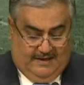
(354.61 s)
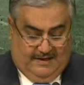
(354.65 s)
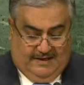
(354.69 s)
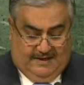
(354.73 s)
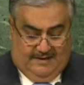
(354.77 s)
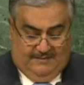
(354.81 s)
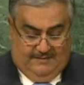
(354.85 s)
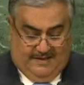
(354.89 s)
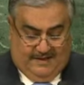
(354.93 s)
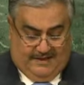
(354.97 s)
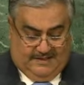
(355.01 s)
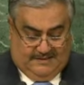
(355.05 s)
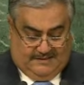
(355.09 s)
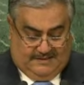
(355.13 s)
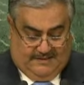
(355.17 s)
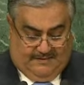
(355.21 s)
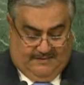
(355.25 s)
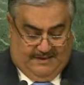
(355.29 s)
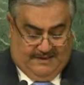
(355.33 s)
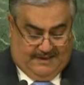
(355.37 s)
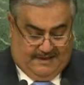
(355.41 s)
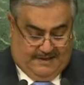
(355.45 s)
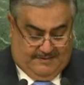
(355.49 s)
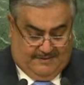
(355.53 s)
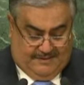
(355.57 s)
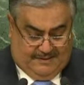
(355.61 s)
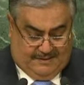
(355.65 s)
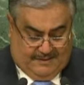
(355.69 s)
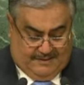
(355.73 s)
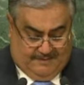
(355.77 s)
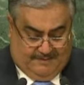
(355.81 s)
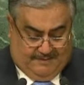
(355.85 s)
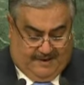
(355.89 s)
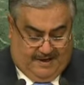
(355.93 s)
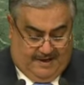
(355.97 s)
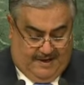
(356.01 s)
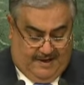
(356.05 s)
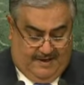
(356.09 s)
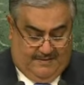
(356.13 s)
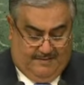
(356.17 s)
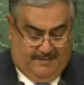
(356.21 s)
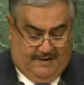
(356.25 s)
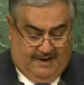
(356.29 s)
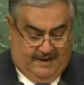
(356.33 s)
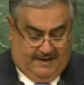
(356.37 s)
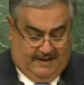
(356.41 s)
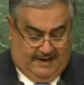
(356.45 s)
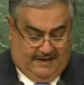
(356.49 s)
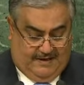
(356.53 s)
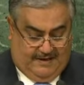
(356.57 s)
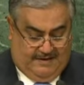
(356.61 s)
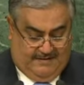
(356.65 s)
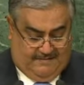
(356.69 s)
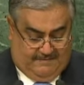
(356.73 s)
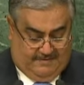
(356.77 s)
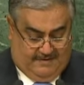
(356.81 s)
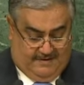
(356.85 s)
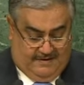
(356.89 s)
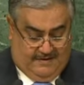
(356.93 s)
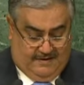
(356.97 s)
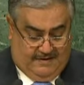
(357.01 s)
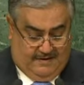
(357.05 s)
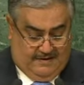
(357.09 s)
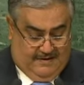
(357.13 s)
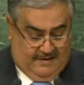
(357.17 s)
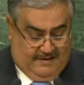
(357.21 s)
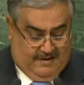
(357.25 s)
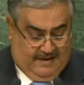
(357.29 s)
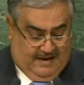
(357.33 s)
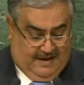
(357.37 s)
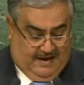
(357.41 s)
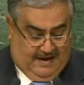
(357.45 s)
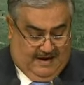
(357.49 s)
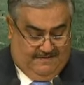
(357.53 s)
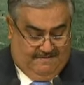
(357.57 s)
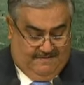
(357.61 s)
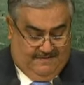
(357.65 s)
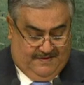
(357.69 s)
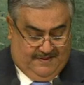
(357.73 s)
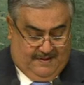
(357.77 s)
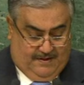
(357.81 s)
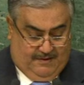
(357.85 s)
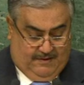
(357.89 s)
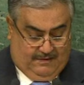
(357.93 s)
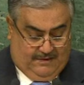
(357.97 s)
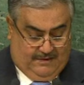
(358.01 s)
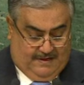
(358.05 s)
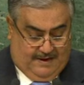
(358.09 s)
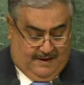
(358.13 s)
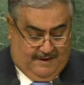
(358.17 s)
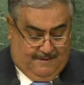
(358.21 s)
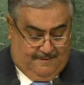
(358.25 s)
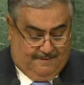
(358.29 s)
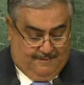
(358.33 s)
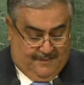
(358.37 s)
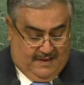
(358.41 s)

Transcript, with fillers: الأميرة السبيكة بنت إبراهيم آل خليفة حفظه الله